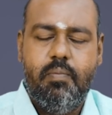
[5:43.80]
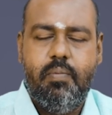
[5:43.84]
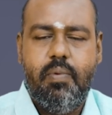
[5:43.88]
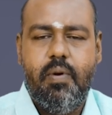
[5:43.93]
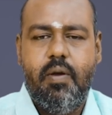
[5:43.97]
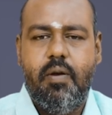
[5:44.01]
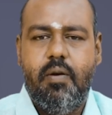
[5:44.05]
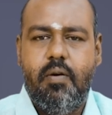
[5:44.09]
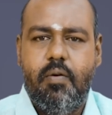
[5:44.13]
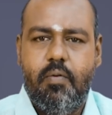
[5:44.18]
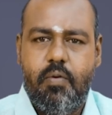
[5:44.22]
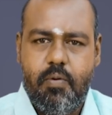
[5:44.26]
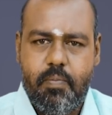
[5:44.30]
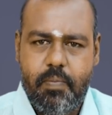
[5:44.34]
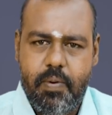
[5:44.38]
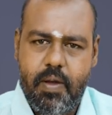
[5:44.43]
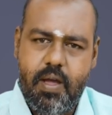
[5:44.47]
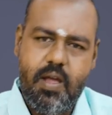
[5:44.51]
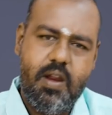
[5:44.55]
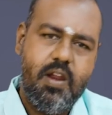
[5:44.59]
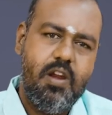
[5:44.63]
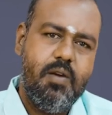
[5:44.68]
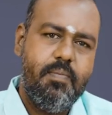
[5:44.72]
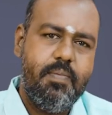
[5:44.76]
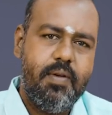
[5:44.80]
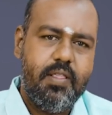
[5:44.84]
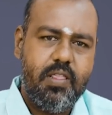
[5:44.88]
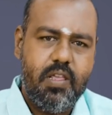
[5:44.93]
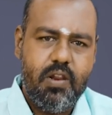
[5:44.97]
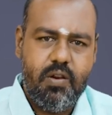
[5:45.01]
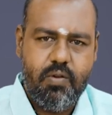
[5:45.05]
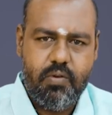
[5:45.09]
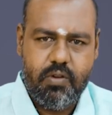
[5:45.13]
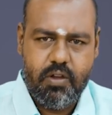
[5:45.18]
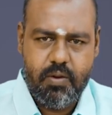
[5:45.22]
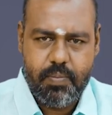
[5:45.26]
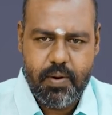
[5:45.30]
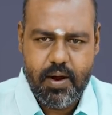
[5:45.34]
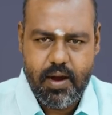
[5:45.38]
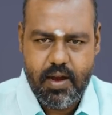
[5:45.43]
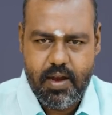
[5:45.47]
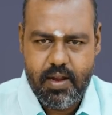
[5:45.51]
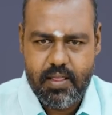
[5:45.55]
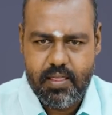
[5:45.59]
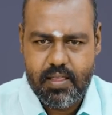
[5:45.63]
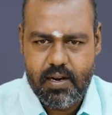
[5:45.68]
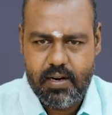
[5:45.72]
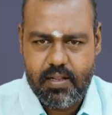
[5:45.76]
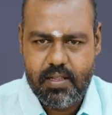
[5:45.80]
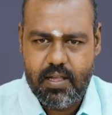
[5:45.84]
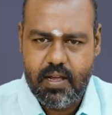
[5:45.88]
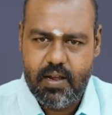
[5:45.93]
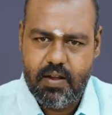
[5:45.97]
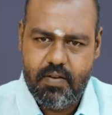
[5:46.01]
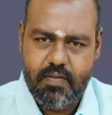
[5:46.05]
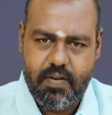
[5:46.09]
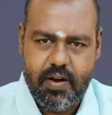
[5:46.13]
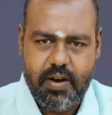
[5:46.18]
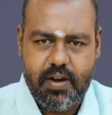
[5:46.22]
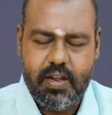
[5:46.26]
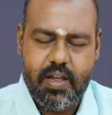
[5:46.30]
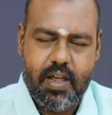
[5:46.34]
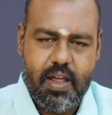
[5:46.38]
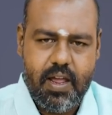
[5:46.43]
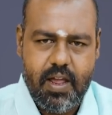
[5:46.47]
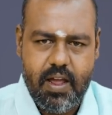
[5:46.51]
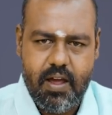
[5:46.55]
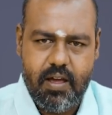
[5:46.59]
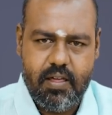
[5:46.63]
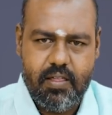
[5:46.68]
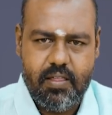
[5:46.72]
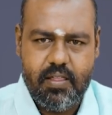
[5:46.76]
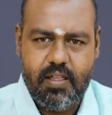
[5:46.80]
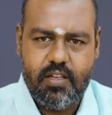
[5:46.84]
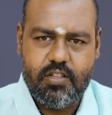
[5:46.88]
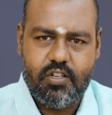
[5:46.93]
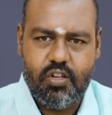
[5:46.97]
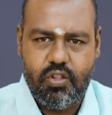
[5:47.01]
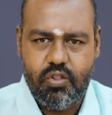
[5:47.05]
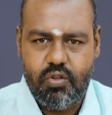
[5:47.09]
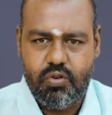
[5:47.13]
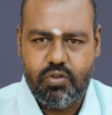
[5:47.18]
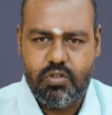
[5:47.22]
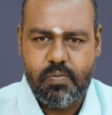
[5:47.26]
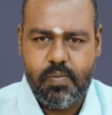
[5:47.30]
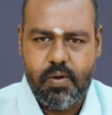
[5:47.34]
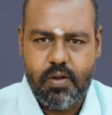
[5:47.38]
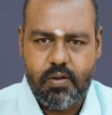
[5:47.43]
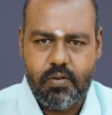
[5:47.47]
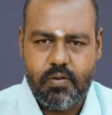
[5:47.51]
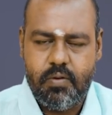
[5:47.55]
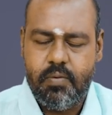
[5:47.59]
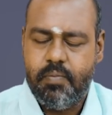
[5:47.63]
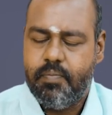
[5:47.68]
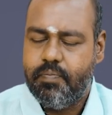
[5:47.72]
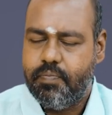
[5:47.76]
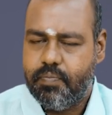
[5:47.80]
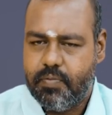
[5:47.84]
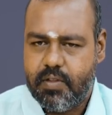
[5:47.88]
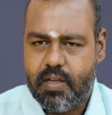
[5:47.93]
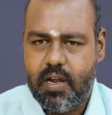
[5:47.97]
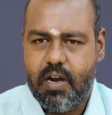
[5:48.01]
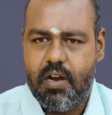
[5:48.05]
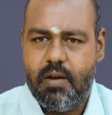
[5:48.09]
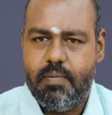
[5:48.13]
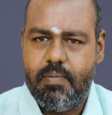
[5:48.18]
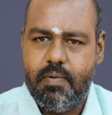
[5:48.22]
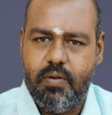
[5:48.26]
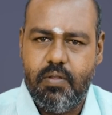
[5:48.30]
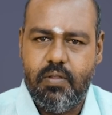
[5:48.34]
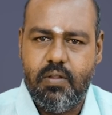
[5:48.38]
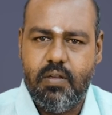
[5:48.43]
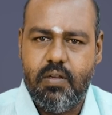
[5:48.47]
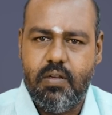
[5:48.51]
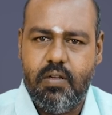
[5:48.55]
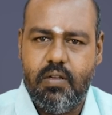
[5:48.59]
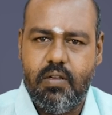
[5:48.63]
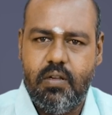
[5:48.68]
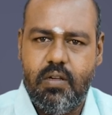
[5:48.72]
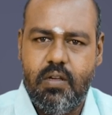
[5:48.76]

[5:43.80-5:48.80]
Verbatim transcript: பே ஒரு பேரின்பத்தை நோக்கி பயணித்தல் தான் வாழ்க்கை அதுதான் சந்தோஷமாக இருக்கும் கண்டிப்பாக வந்து